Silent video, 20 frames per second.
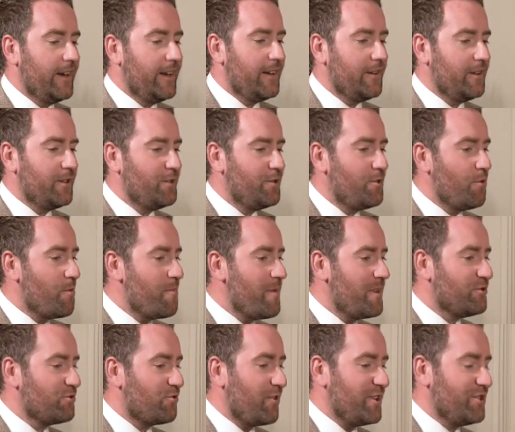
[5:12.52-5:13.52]
في الوقت
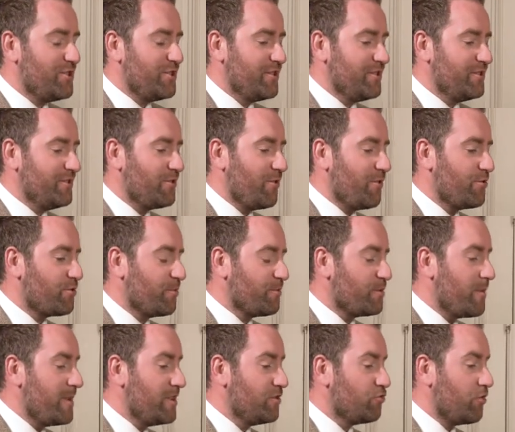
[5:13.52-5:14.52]
الذي يبدو فيه
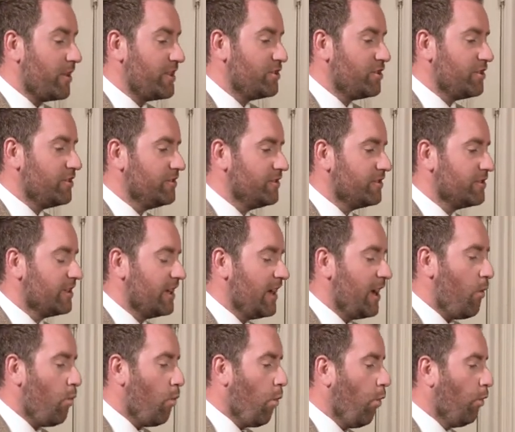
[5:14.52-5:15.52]
أن الرئيس ترامب لا
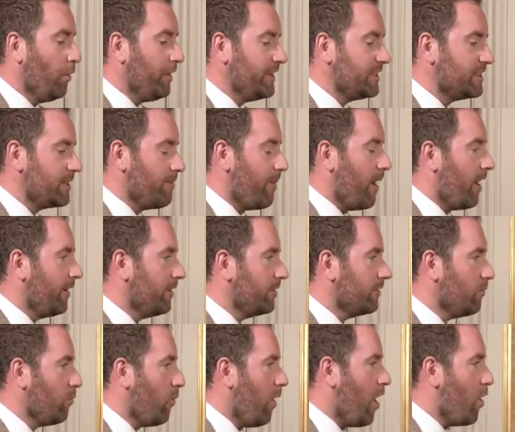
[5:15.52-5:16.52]
يثق في وكالة
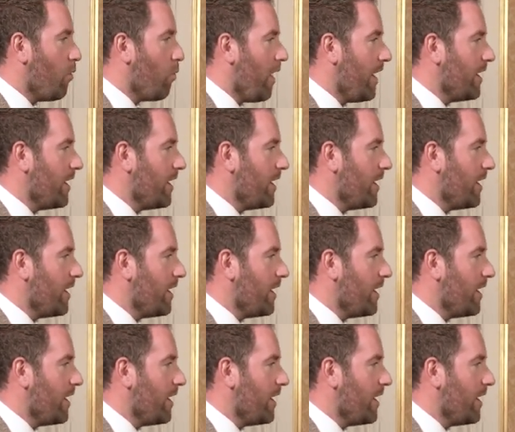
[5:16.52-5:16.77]
الاستخبارات